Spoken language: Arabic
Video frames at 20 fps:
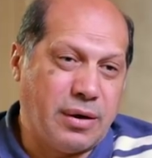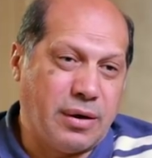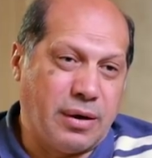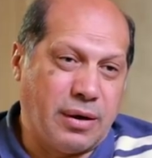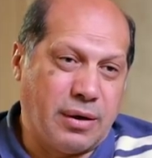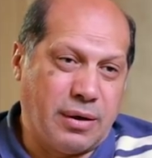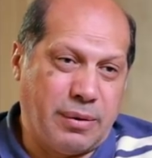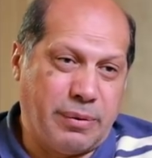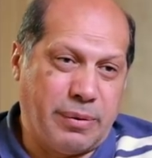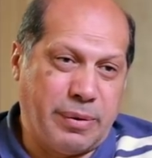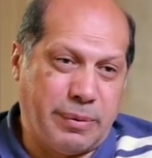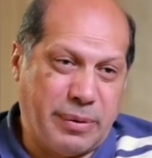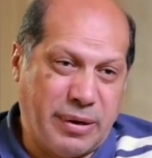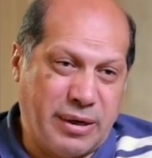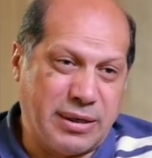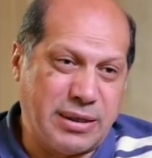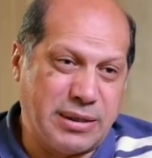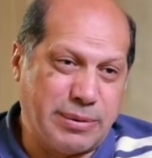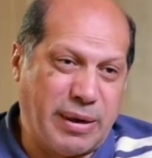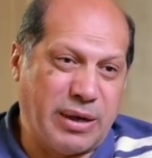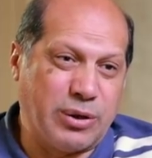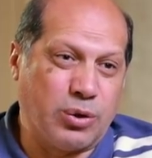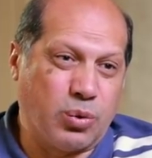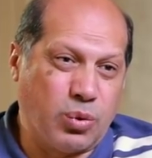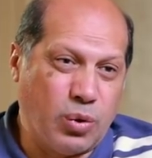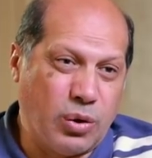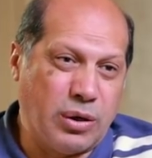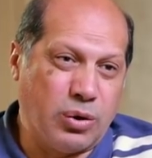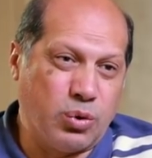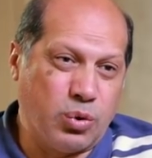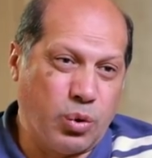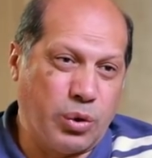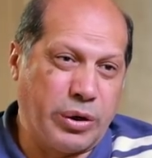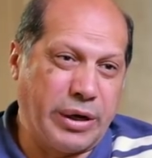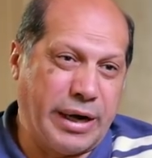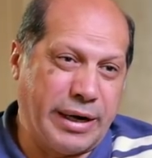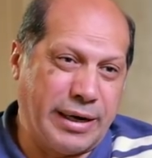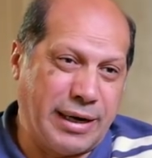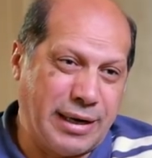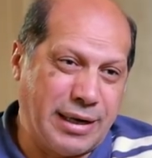آه، اللي بيحجز بعد كل دور
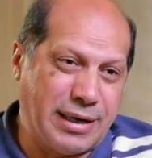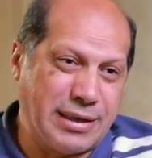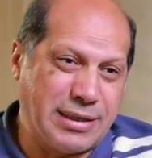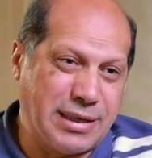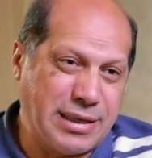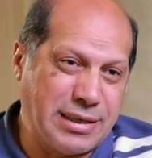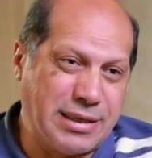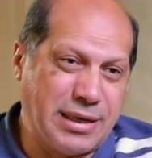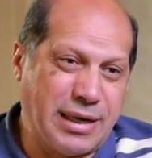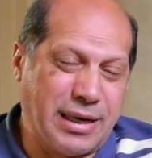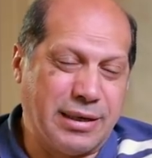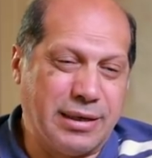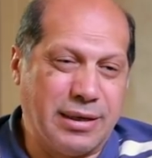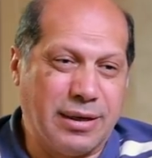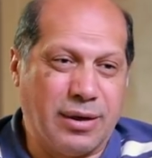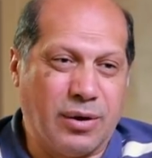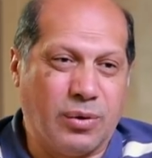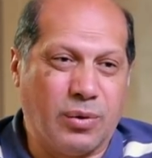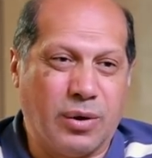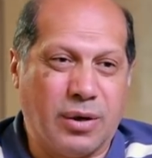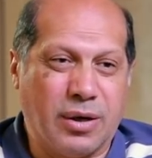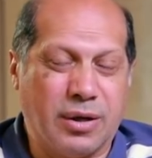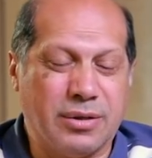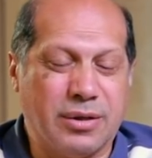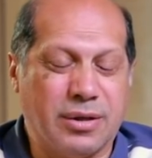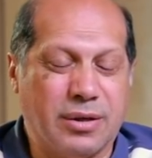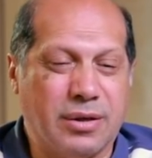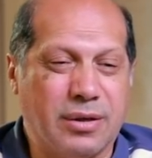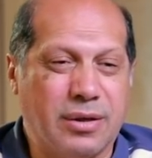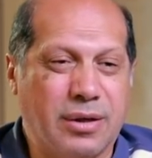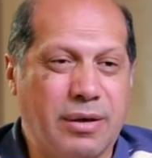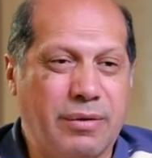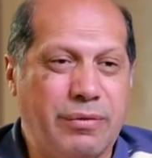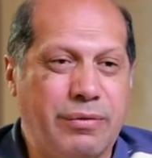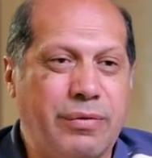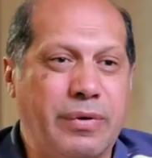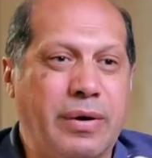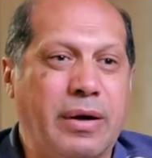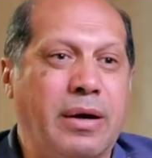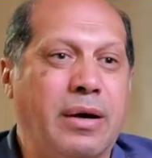يعني على اساس يعني لو لا قدر الله
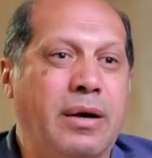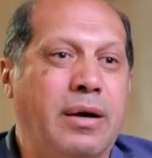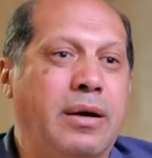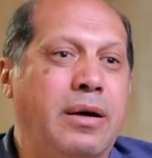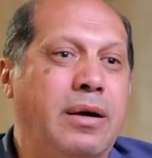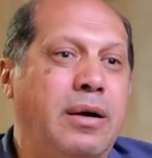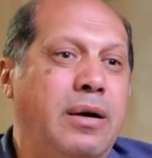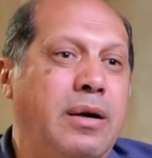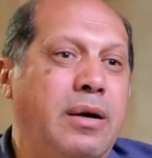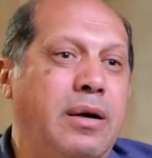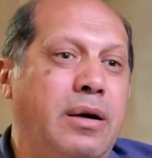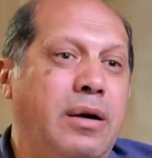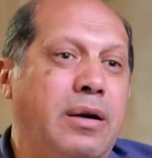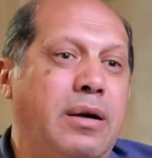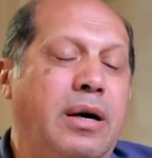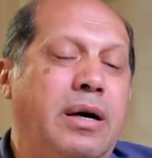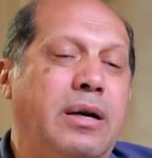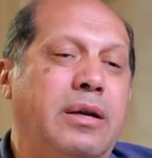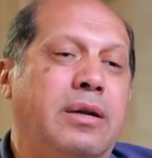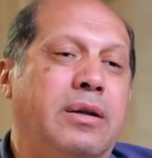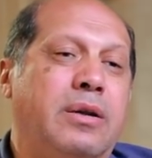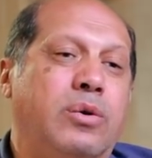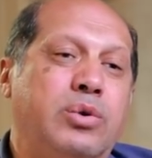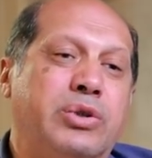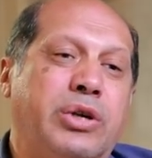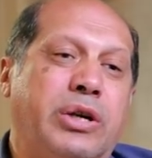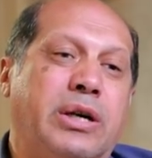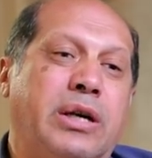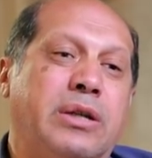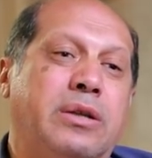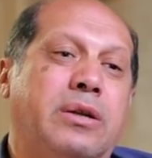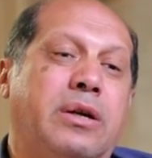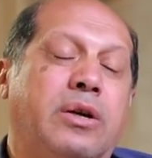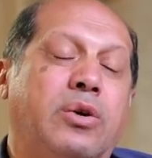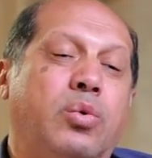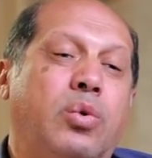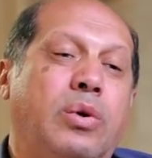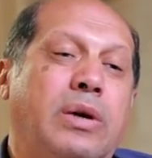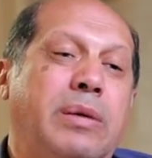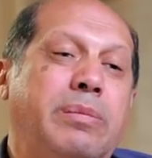فراح لشركات
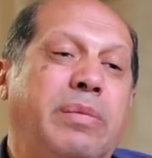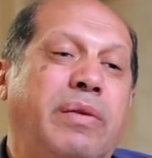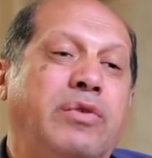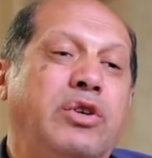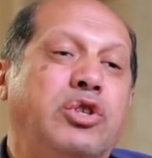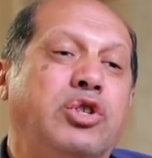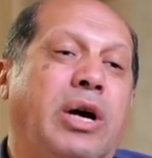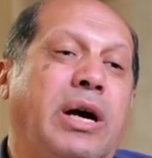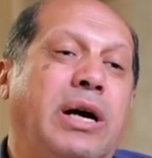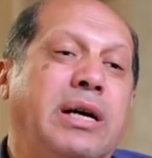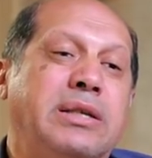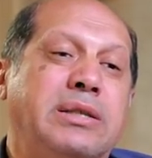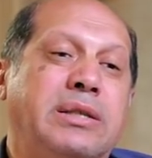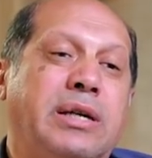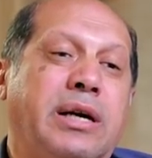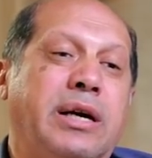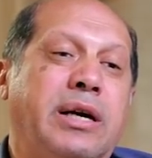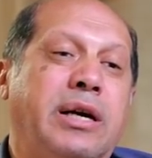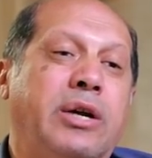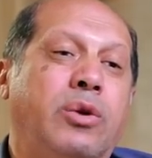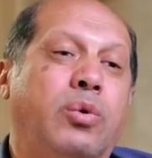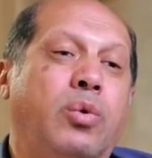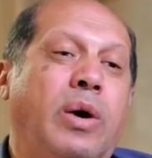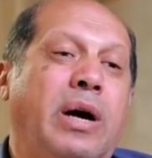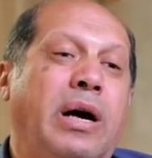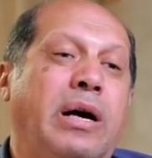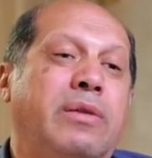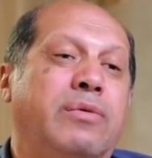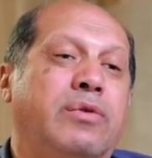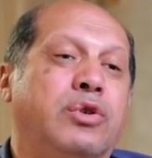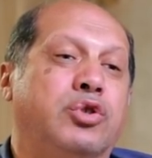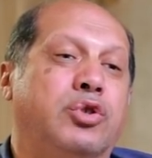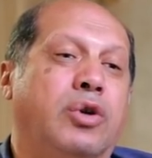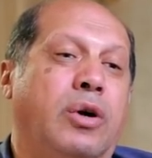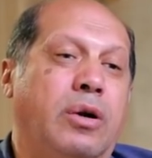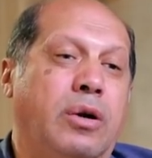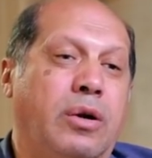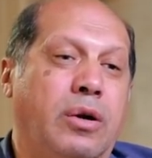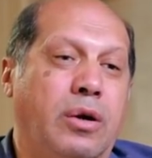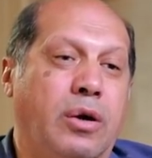الطيران كلها ما فيش حجز غير واحد في
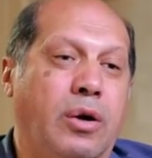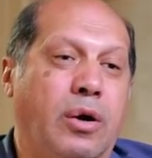الشهر